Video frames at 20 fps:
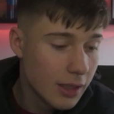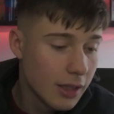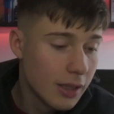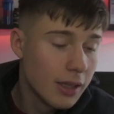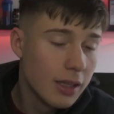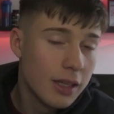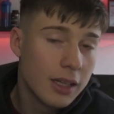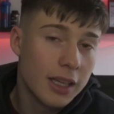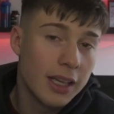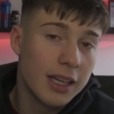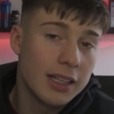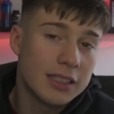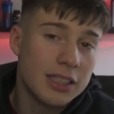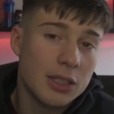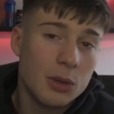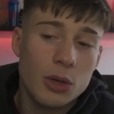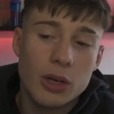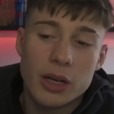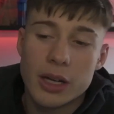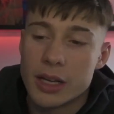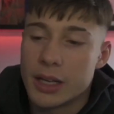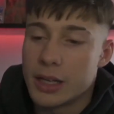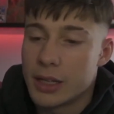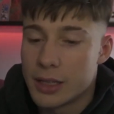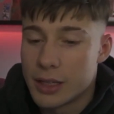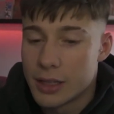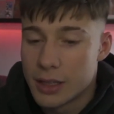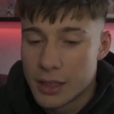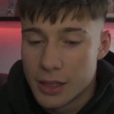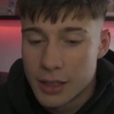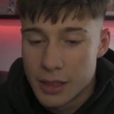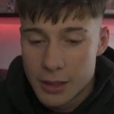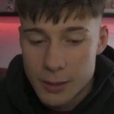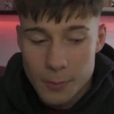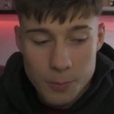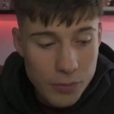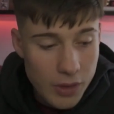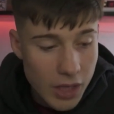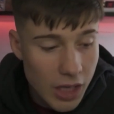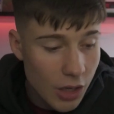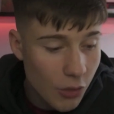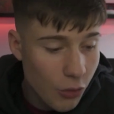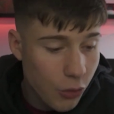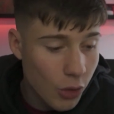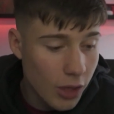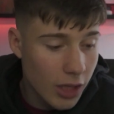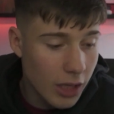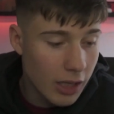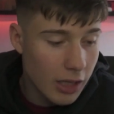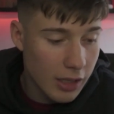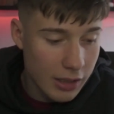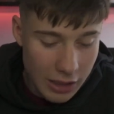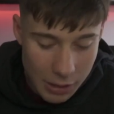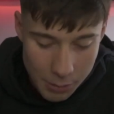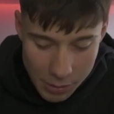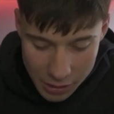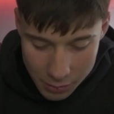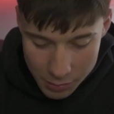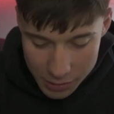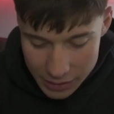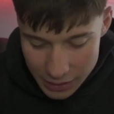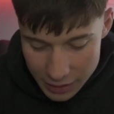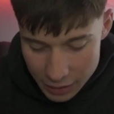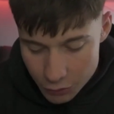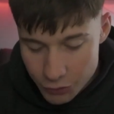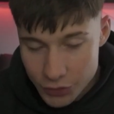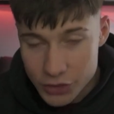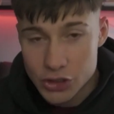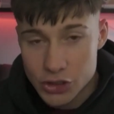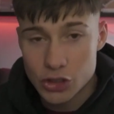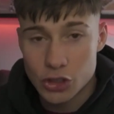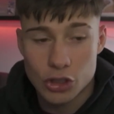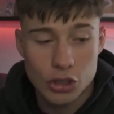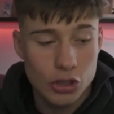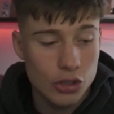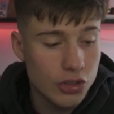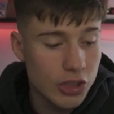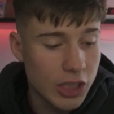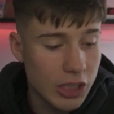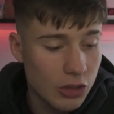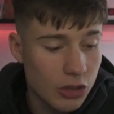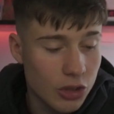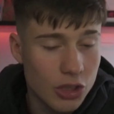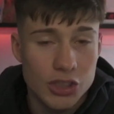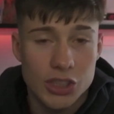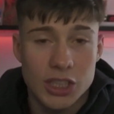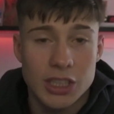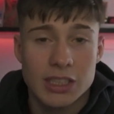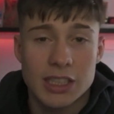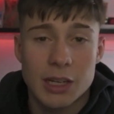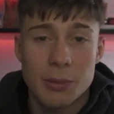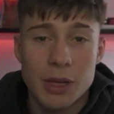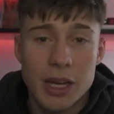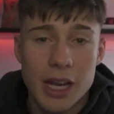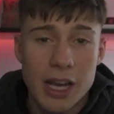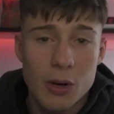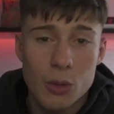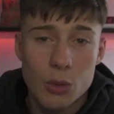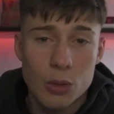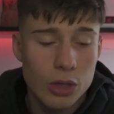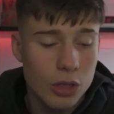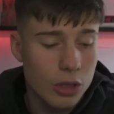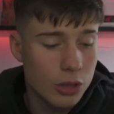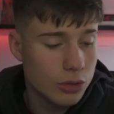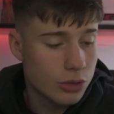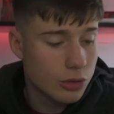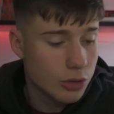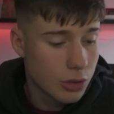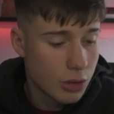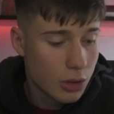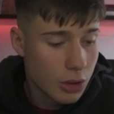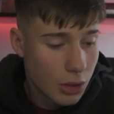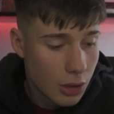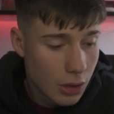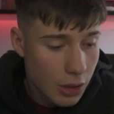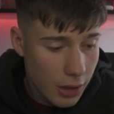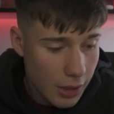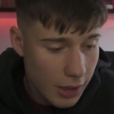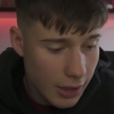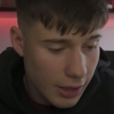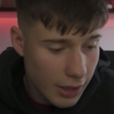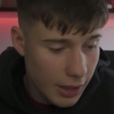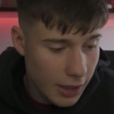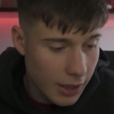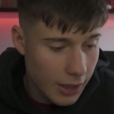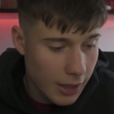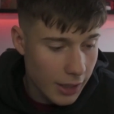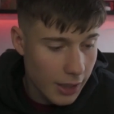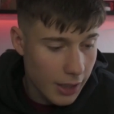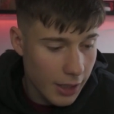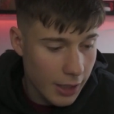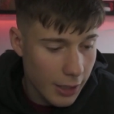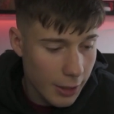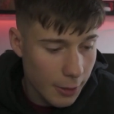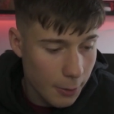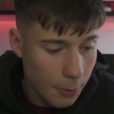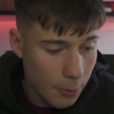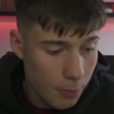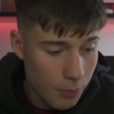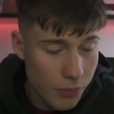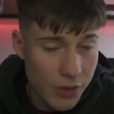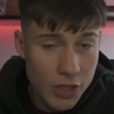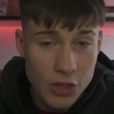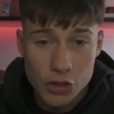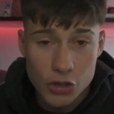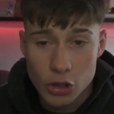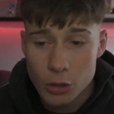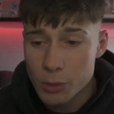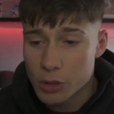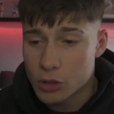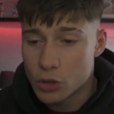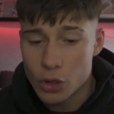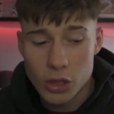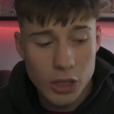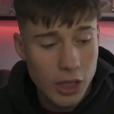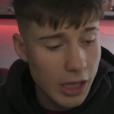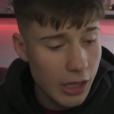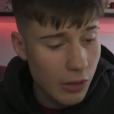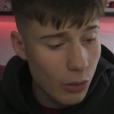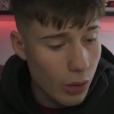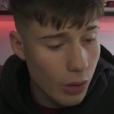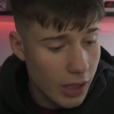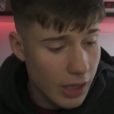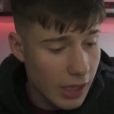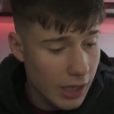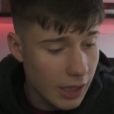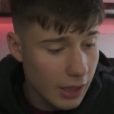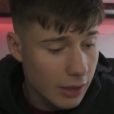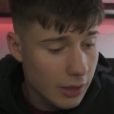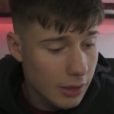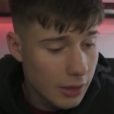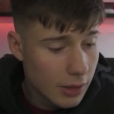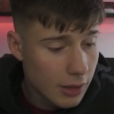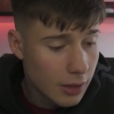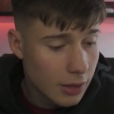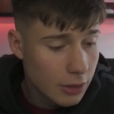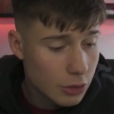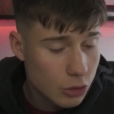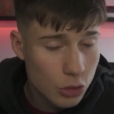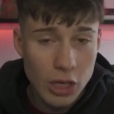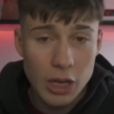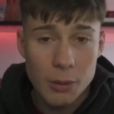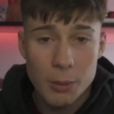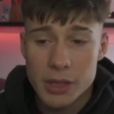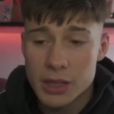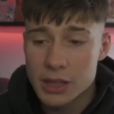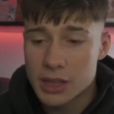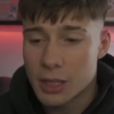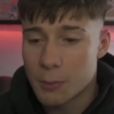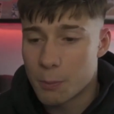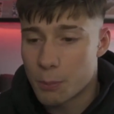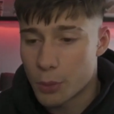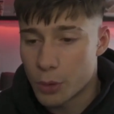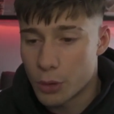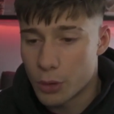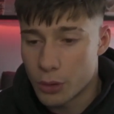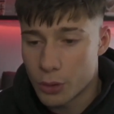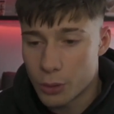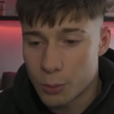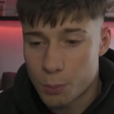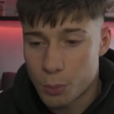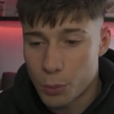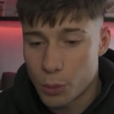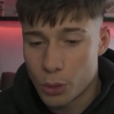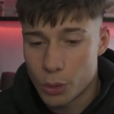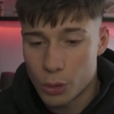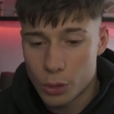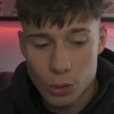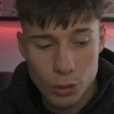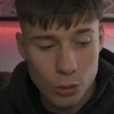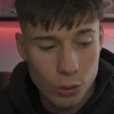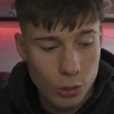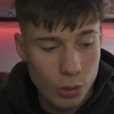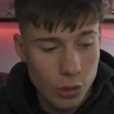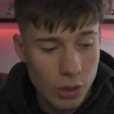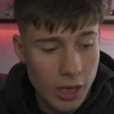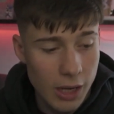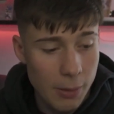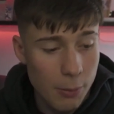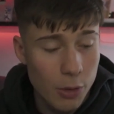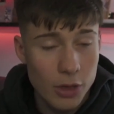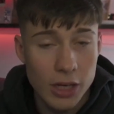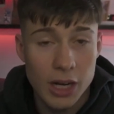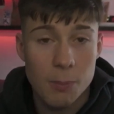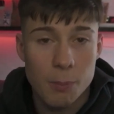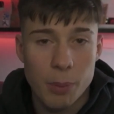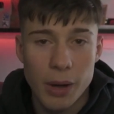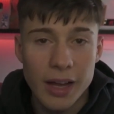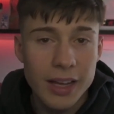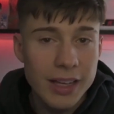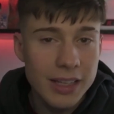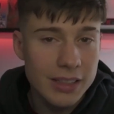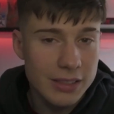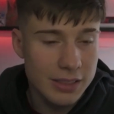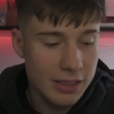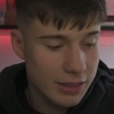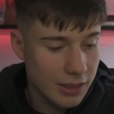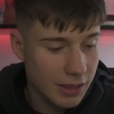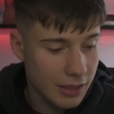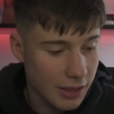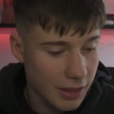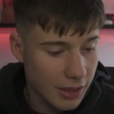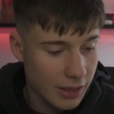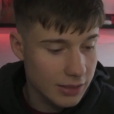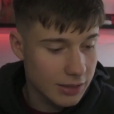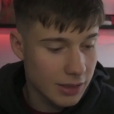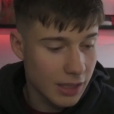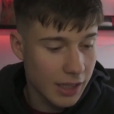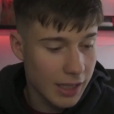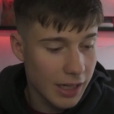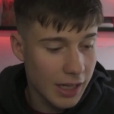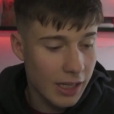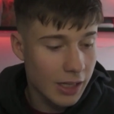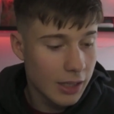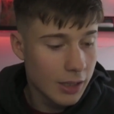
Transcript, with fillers: que decís, afuera literalmente me están ofreciendo contratos de 30.000 euros eh, y yo me estoy quedando acá solamente por, por amor al país, ¿entendés? Y acá,